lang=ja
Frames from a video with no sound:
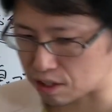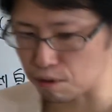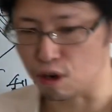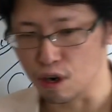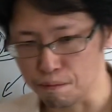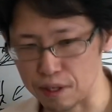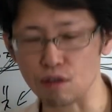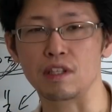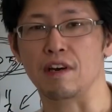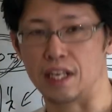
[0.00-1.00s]
しも美
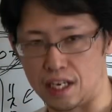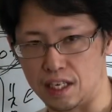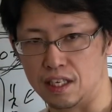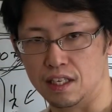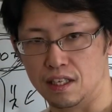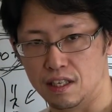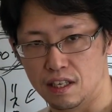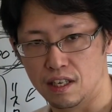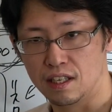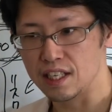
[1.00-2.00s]
徳ではない。
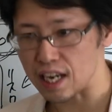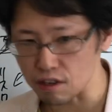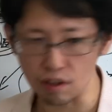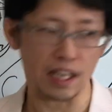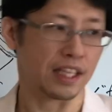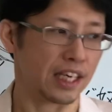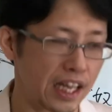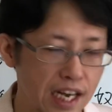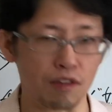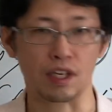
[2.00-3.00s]
逃げるときは逃
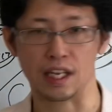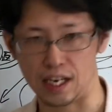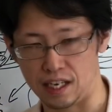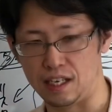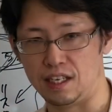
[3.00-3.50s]
げないといけない。